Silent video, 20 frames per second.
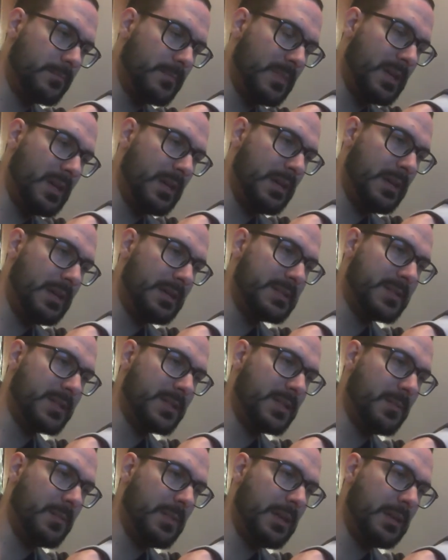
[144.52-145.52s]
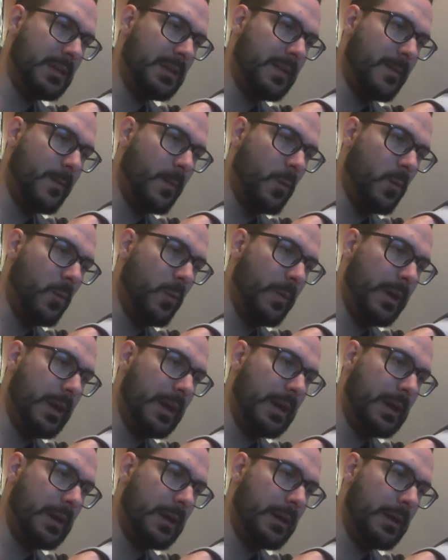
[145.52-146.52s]
esattamente
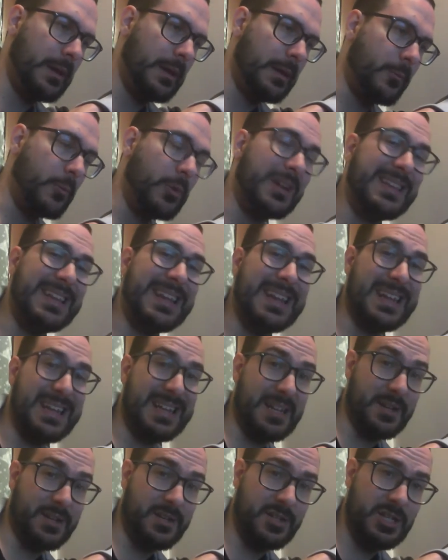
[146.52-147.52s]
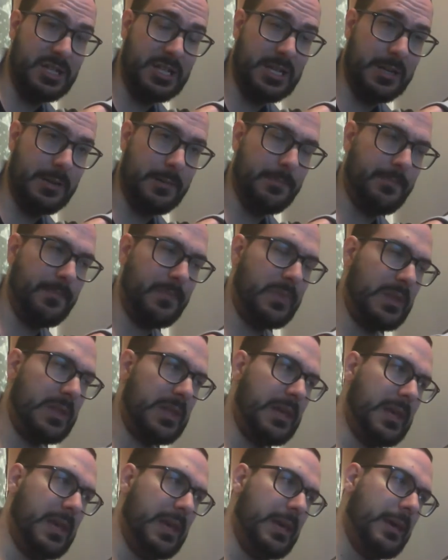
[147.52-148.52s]
come eh, quella delle energie
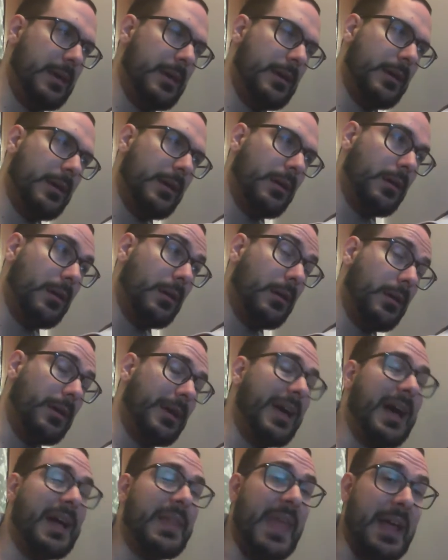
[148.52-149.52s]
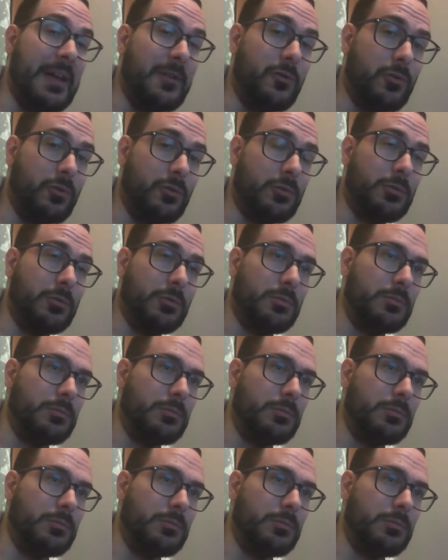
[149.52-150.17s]
che eh, adesso